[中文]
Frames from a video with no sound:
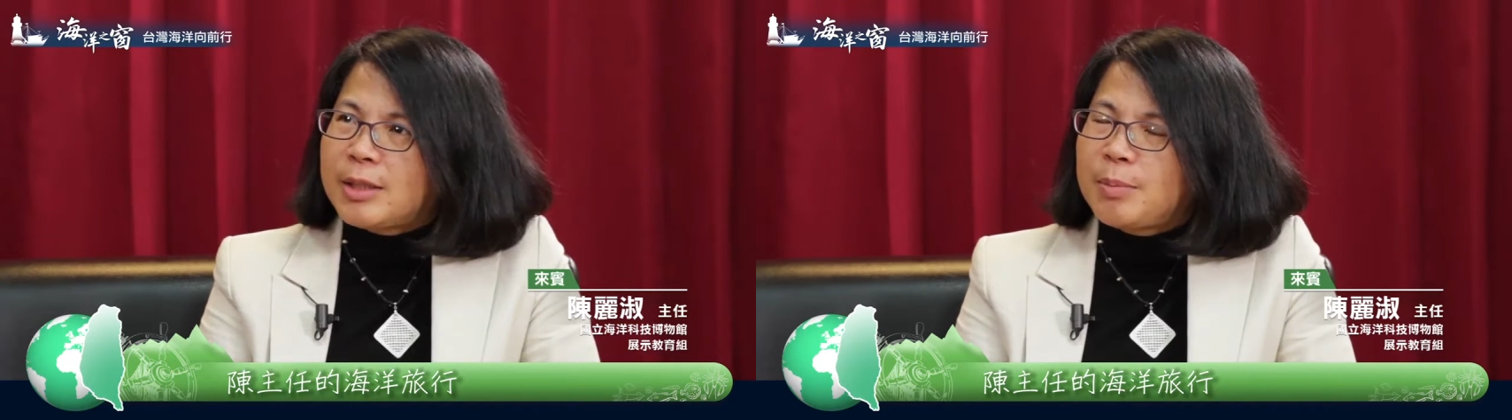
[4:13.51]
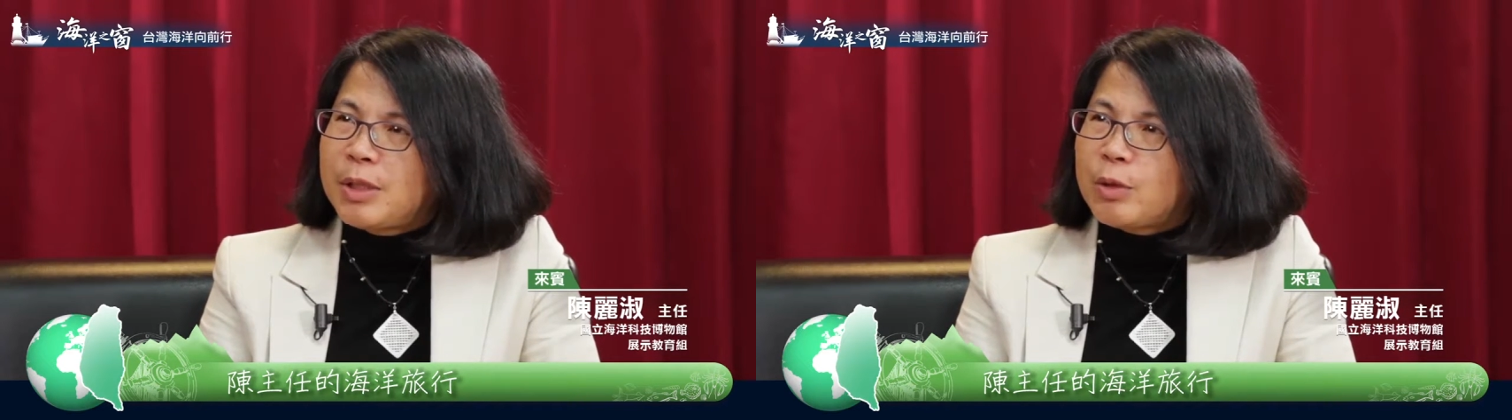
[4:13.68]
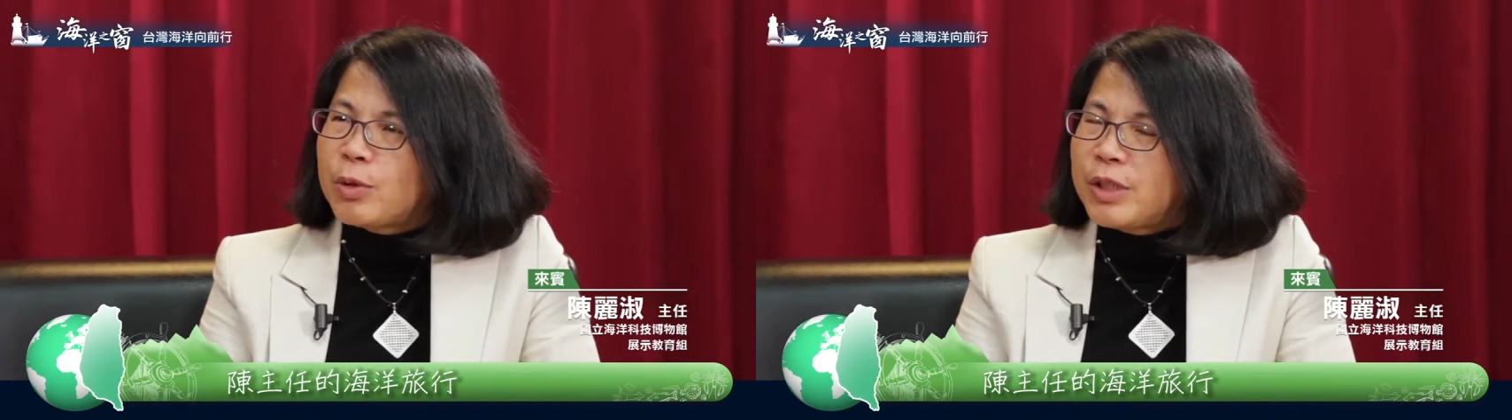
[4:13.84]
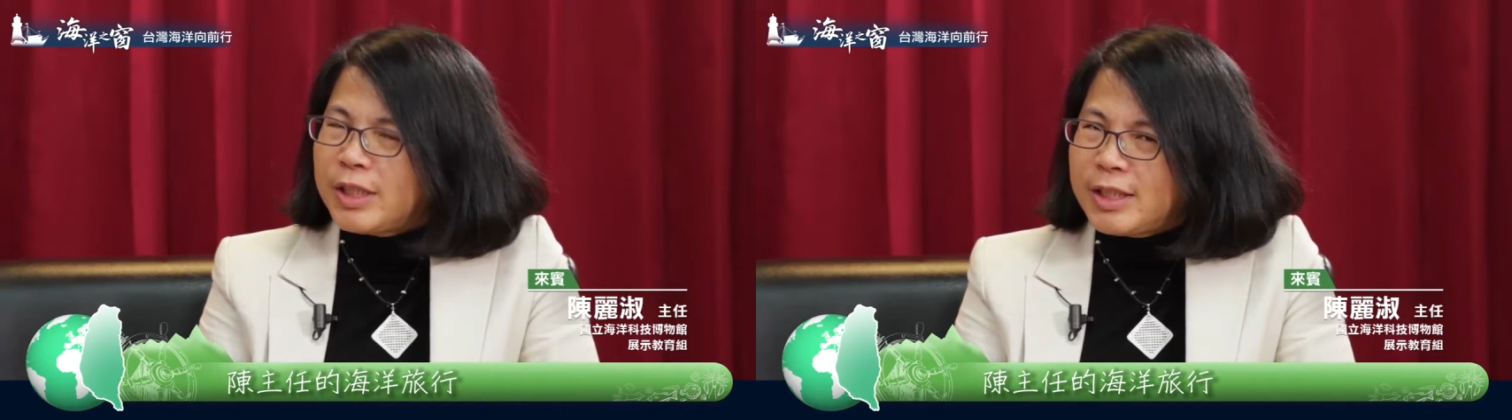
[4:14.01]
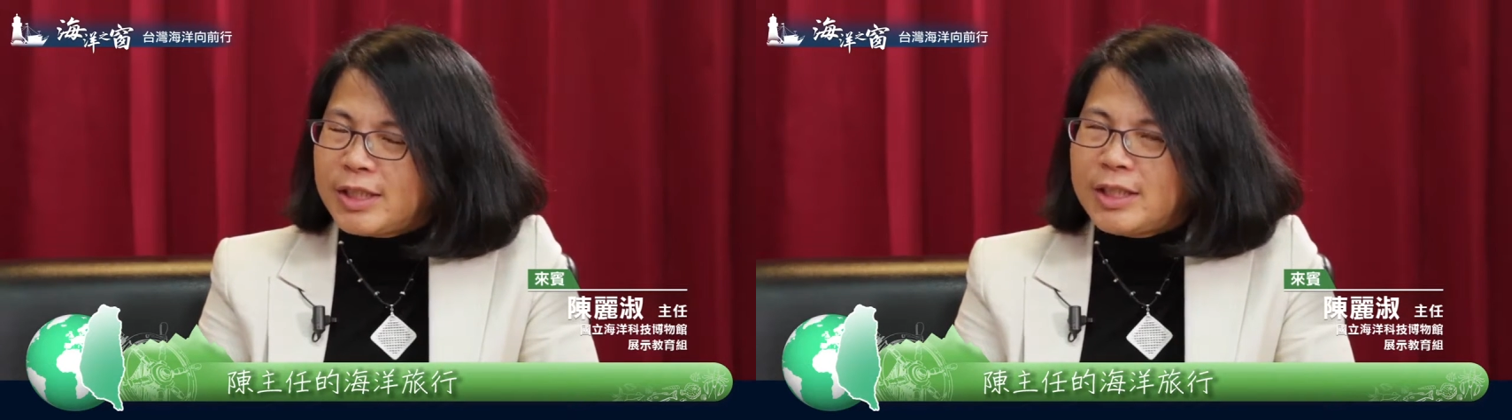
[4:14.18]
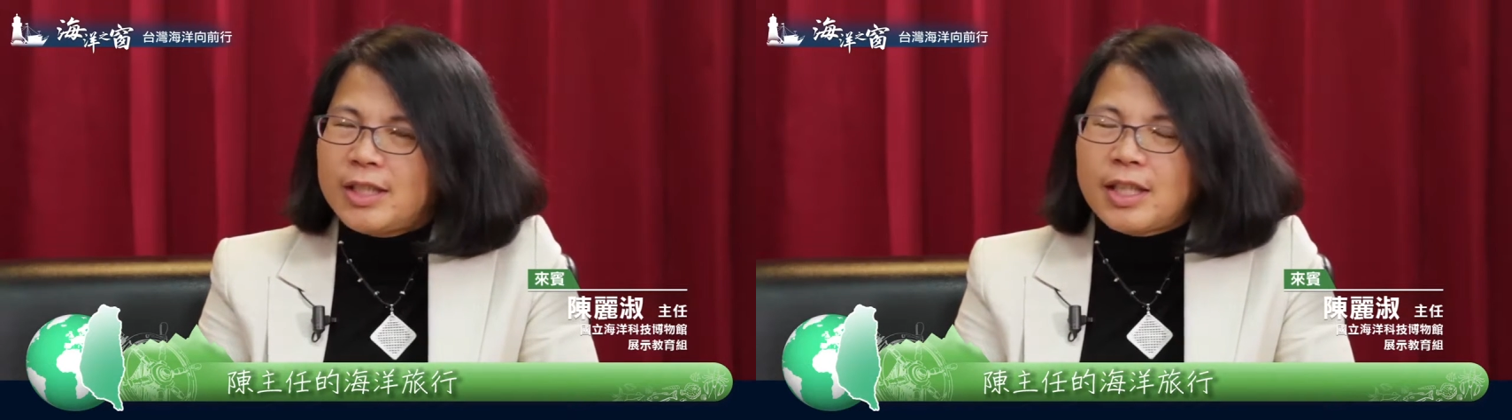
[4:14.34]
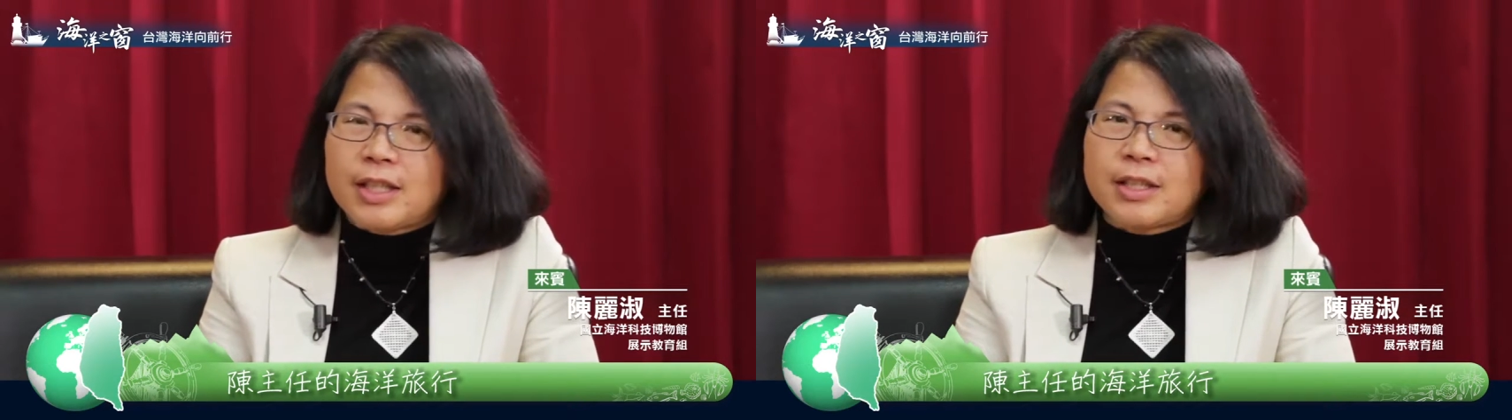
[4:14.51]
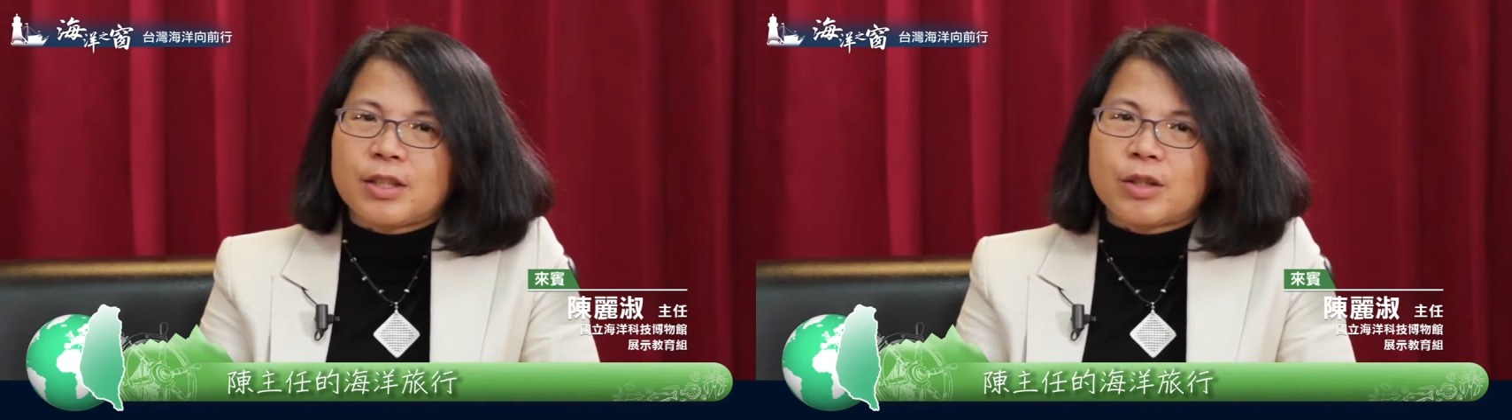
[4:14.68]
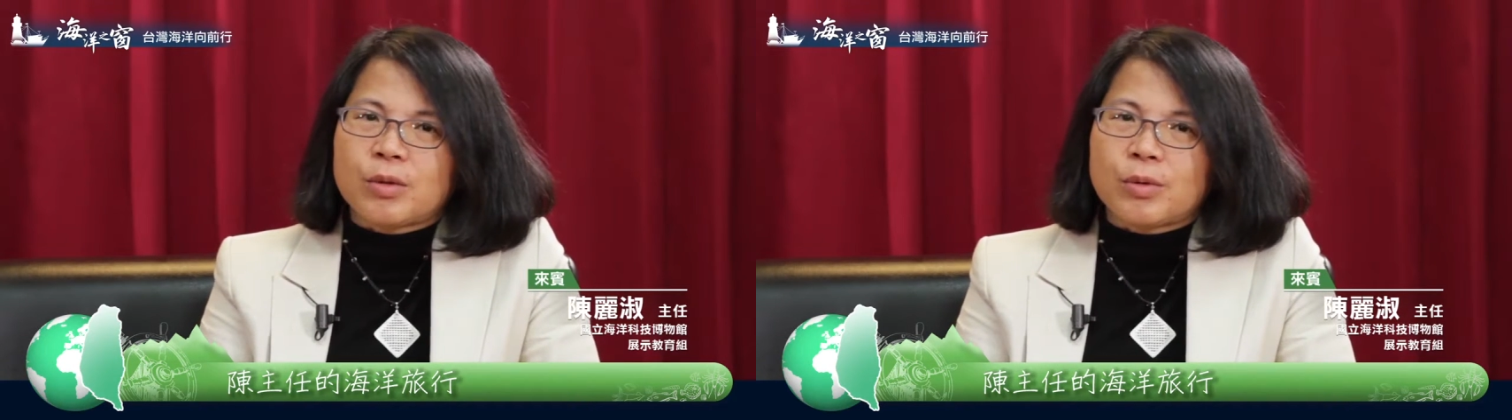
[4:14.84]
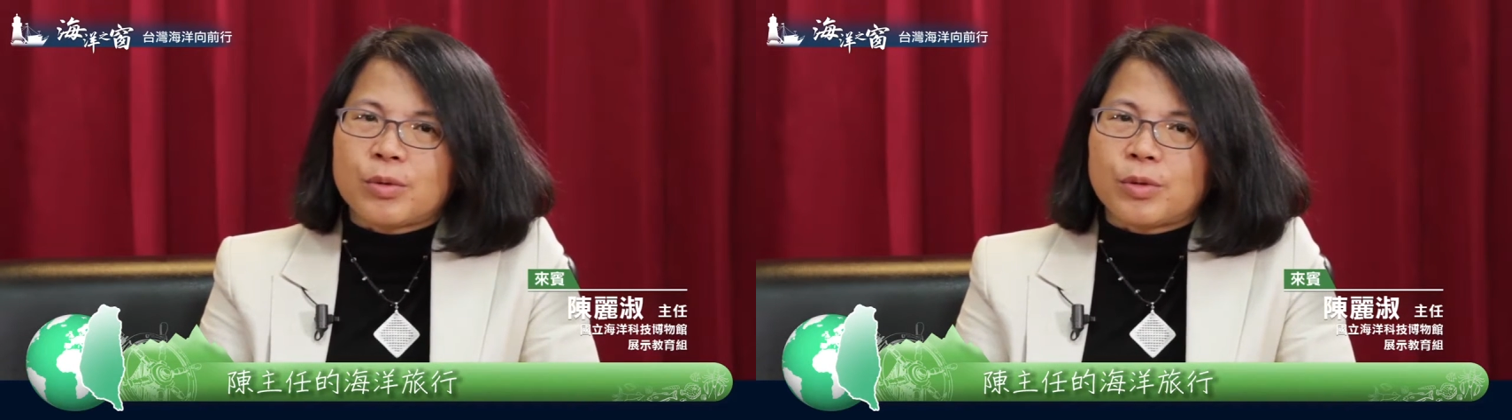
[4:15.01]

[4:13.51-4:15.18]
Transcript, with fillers: 是民国七十一年的时候，